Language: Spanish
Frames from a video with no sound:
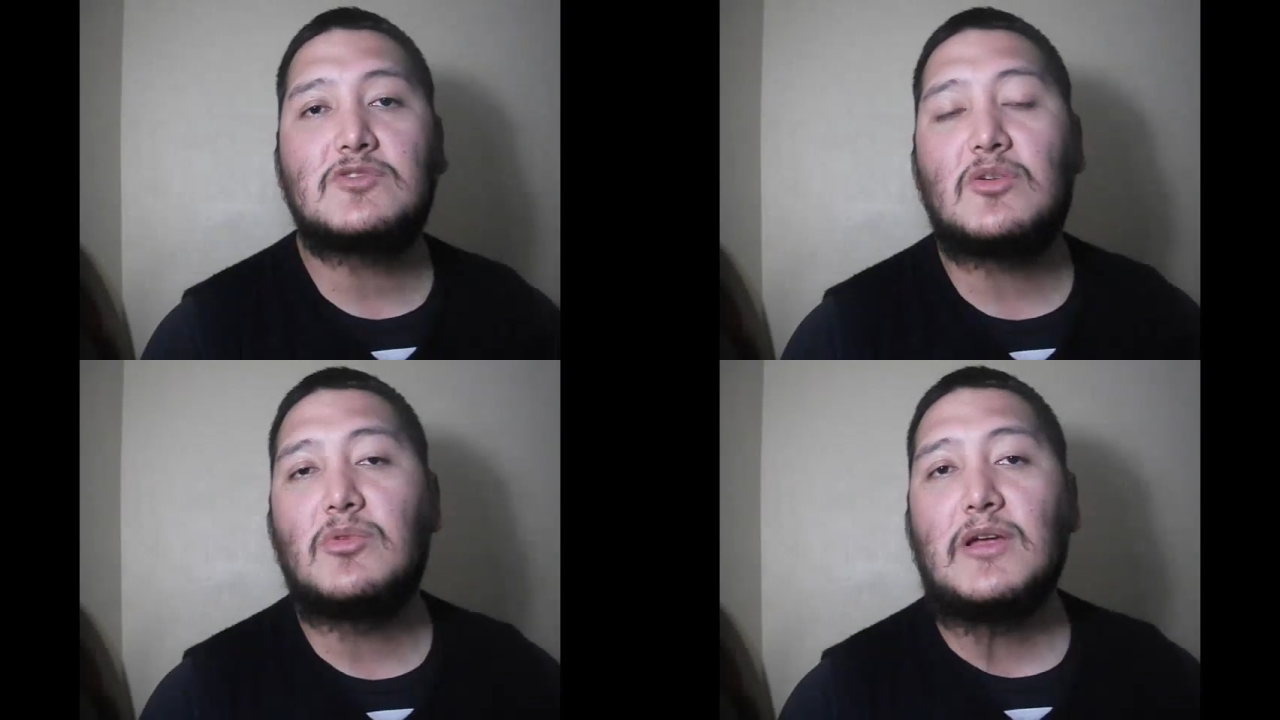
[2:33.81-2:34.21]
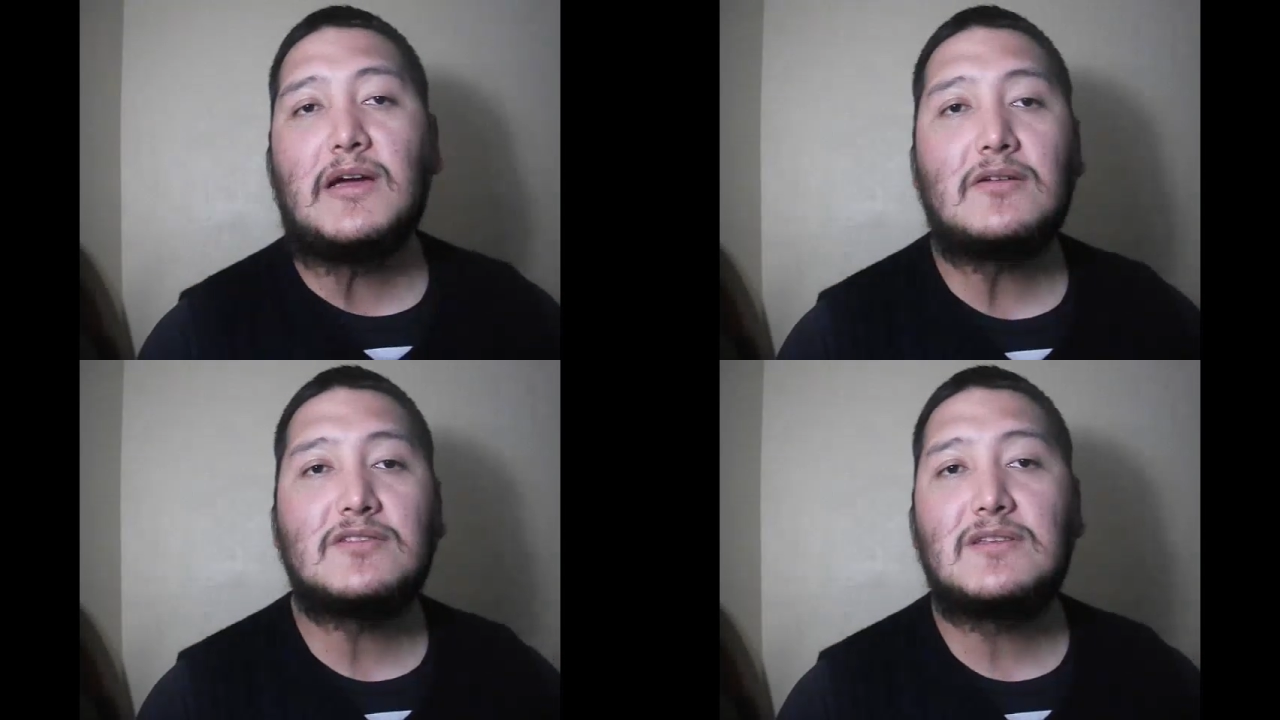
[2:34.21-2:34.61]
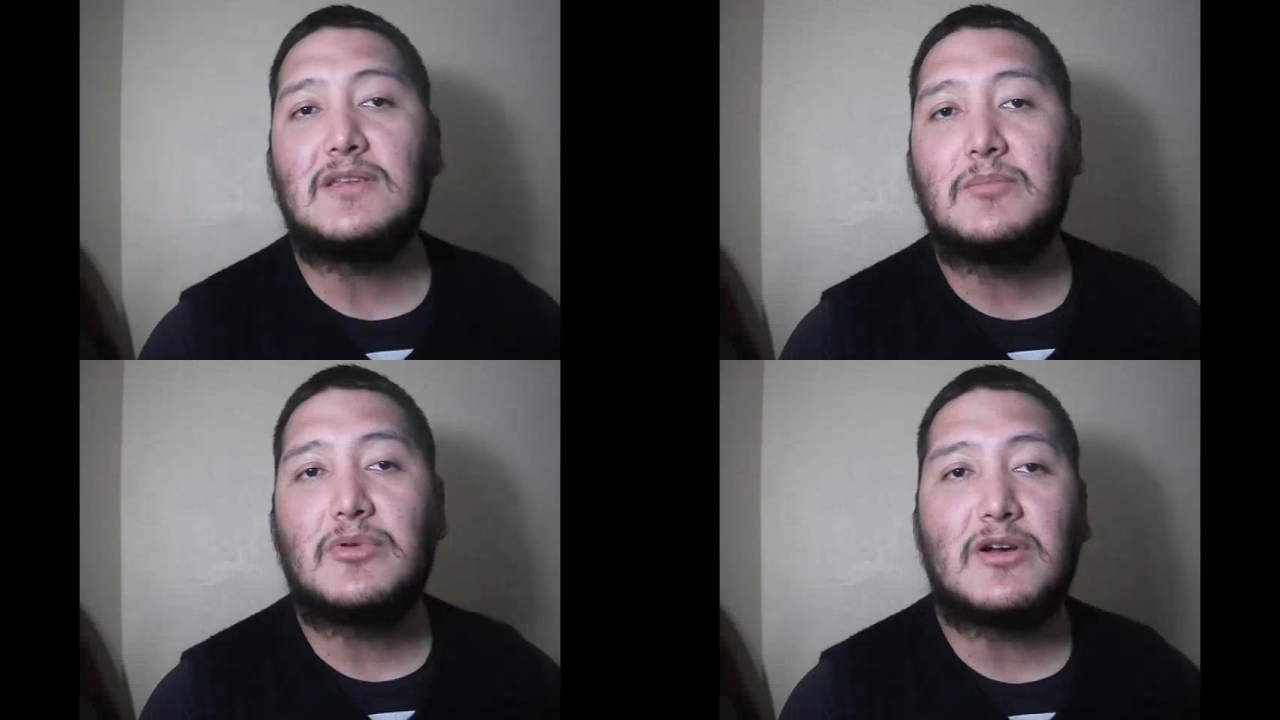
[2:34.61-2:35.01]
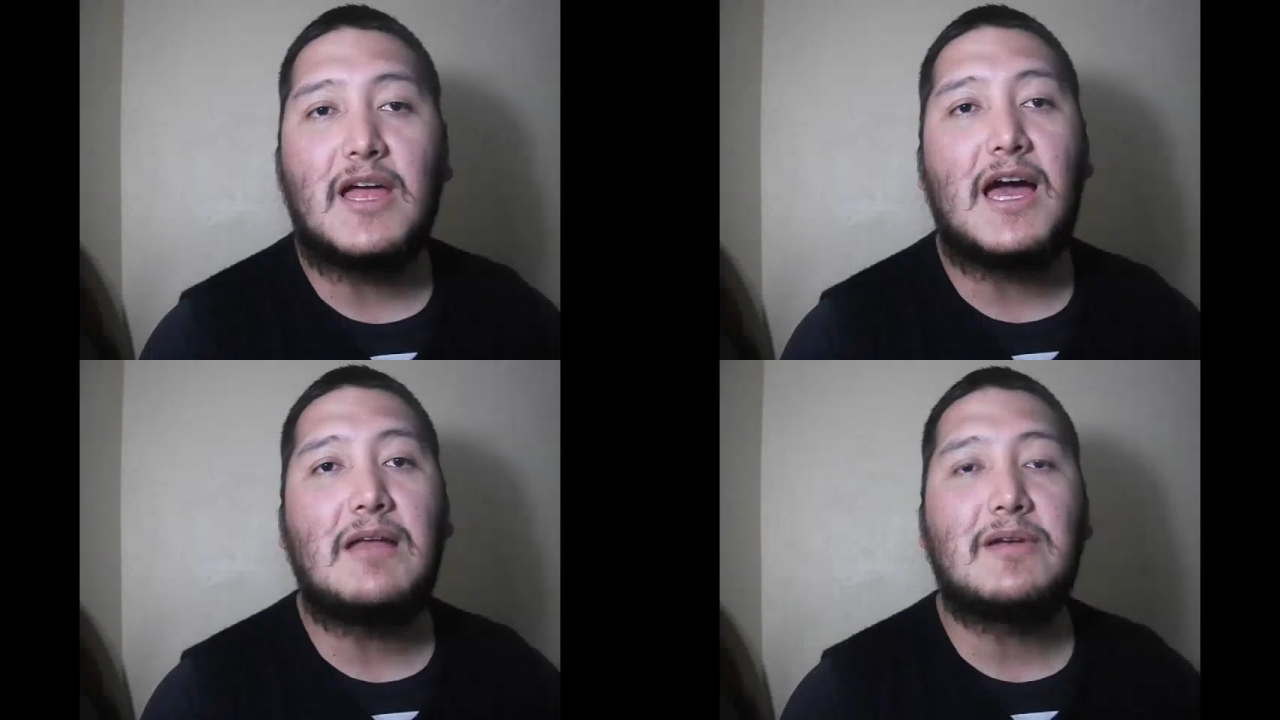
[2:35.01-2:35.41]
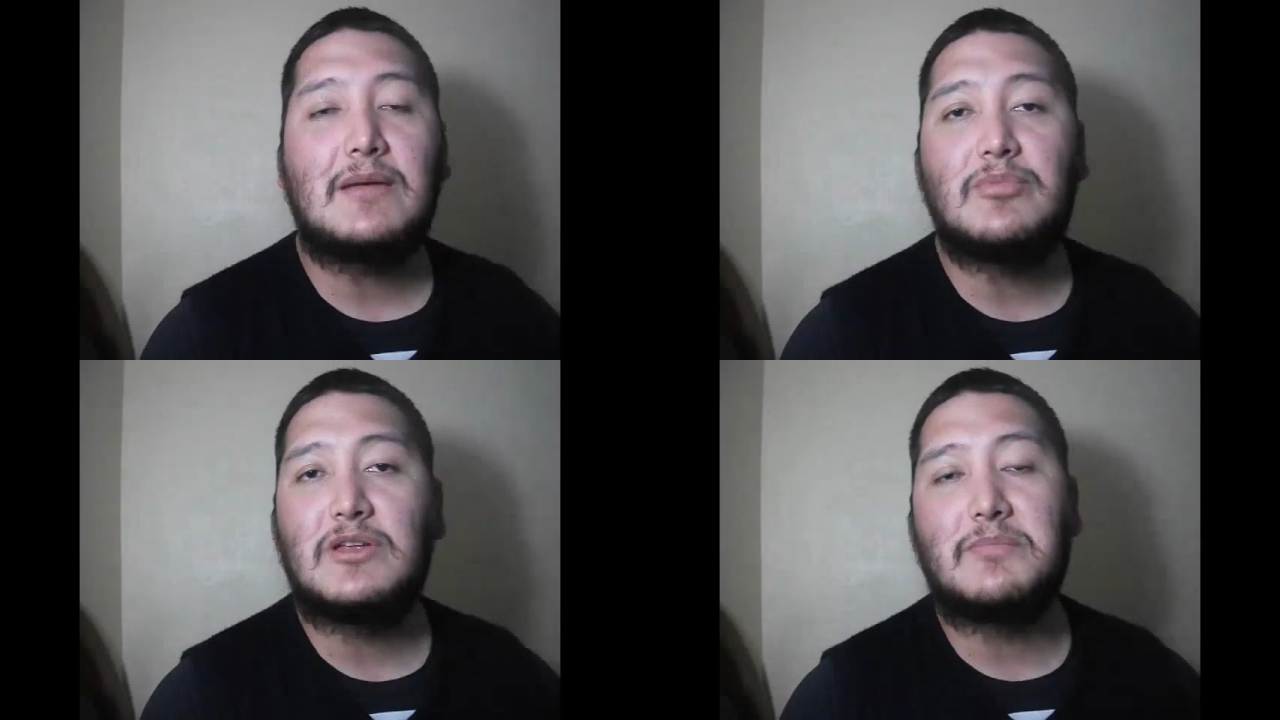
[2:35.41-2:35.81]
comunicarnos en tiempo real van a
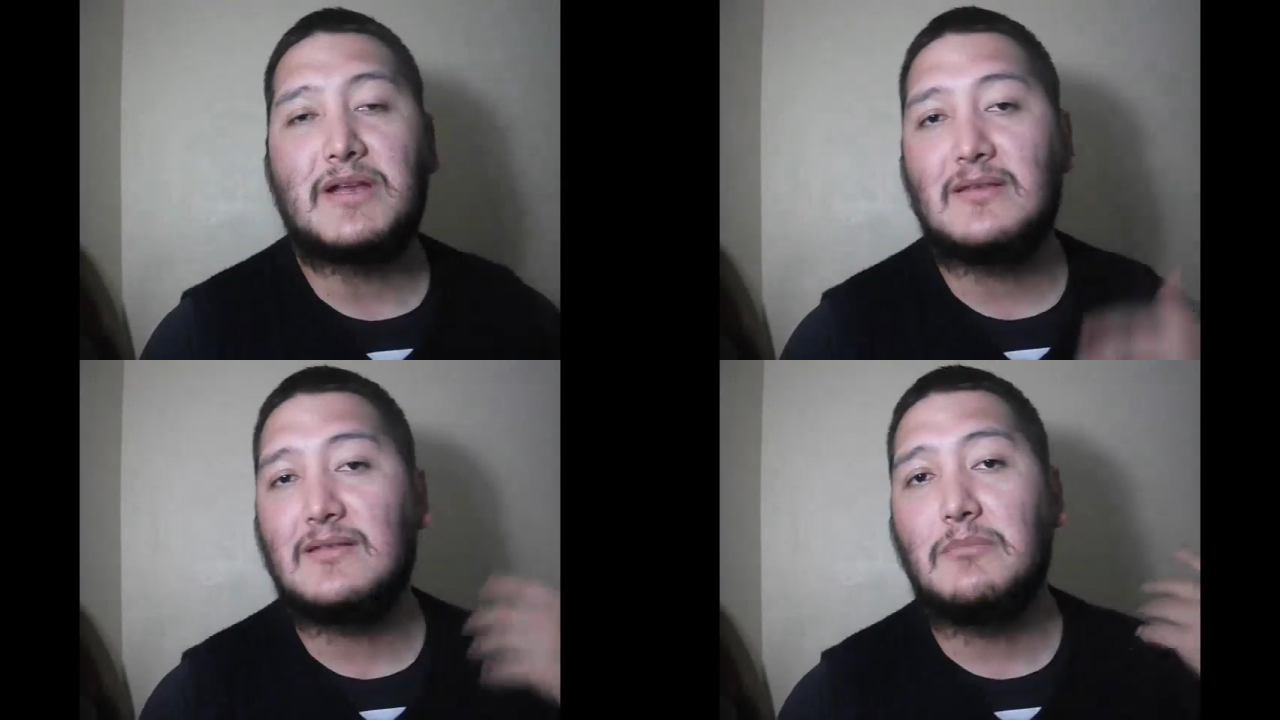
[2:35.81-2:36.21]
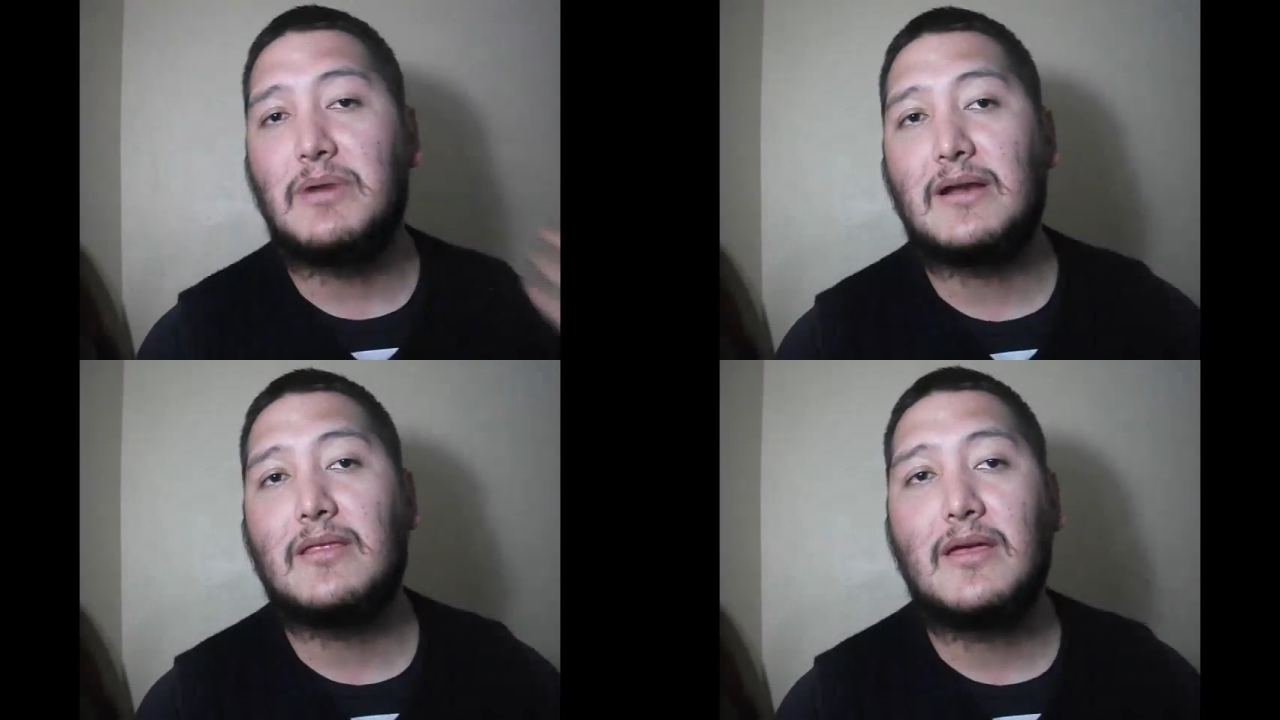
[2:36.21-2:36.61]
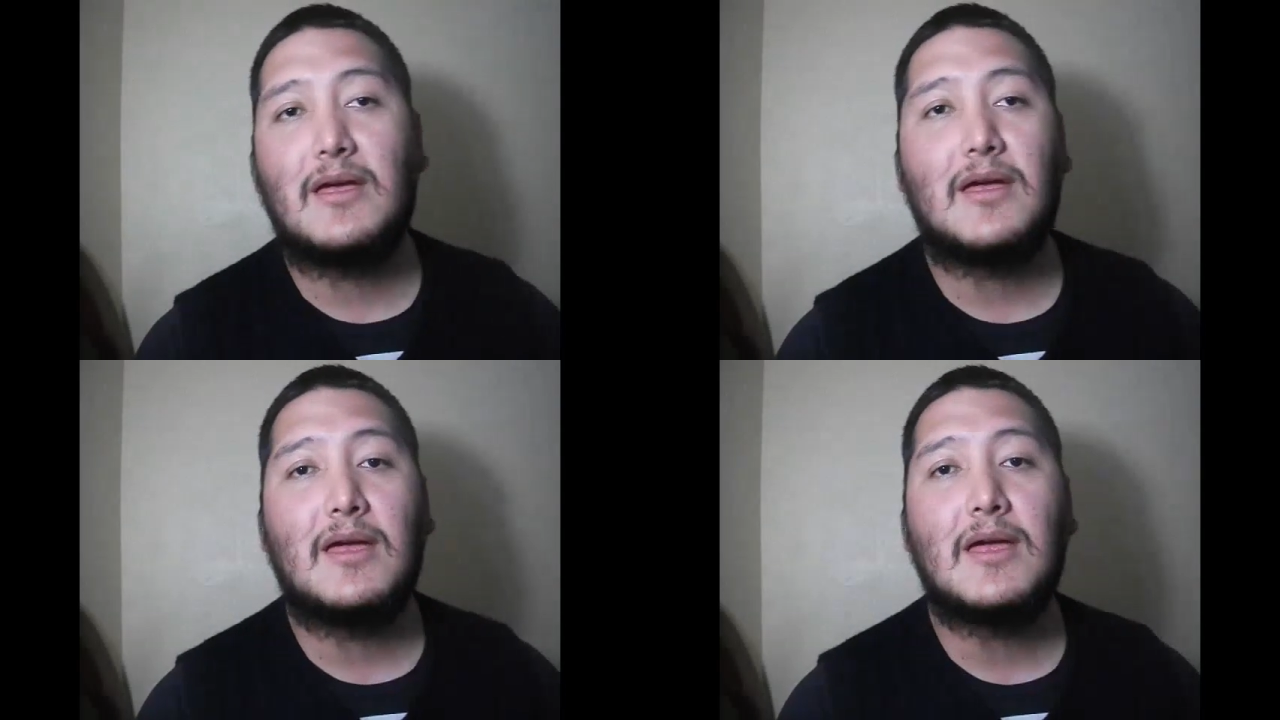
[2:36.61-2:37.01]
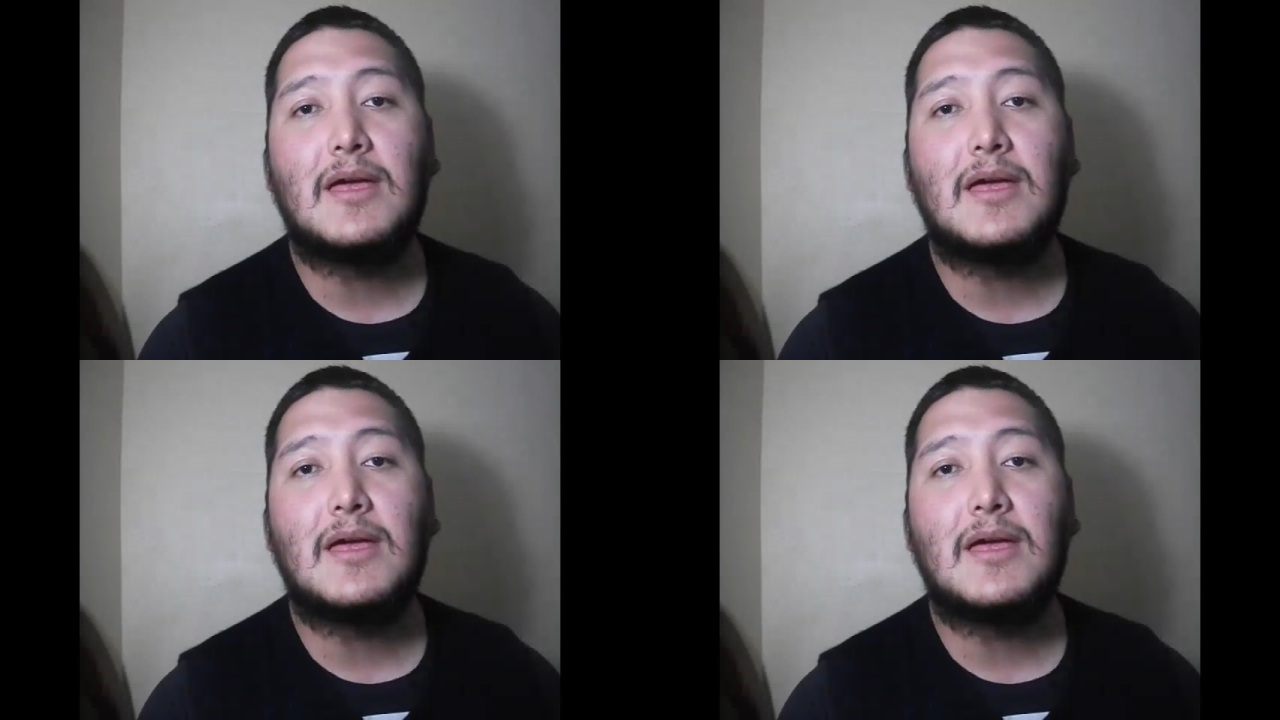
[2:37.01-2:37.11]
poder participar de,